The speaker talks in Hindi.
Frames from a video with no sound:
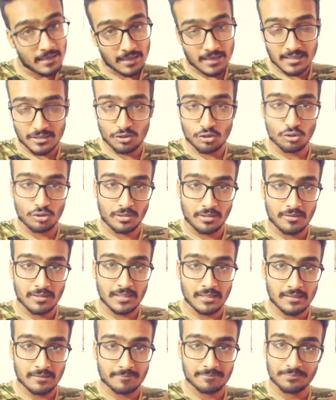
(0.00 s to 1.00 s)
कास्ट होने
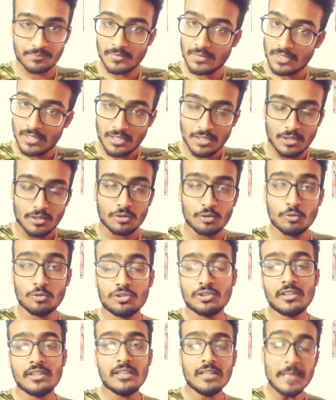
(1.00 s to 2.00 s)
वाला है
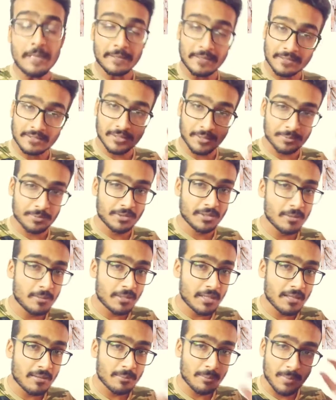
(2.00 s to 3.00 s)
दूसरी
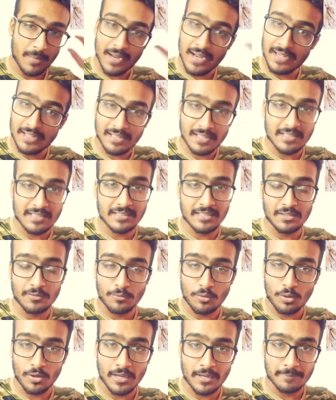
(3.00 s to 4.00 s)
सबसे बड़ा मेन
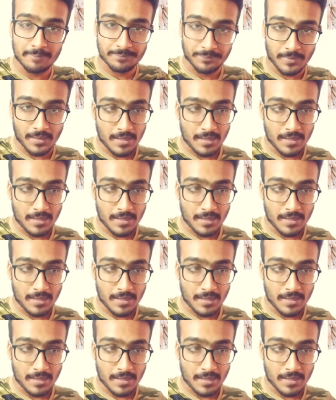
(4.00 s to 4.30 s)
रीज़न वो है